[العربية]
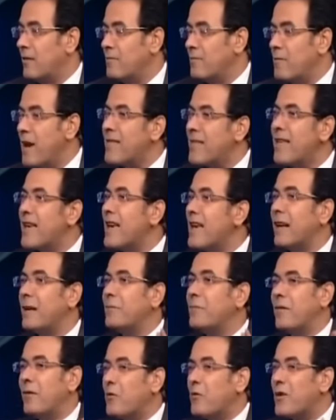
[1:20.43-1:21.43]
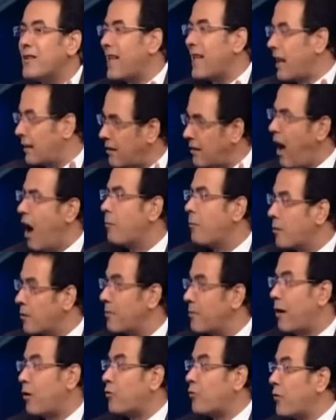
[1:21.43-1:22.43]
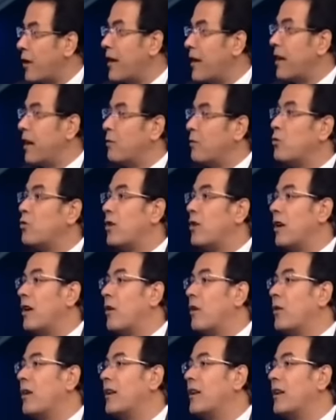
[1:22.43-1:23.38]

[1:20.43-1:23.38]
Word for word: ماذا يجب هو ده ده امر بمعروف ونهي عن المنكر اولا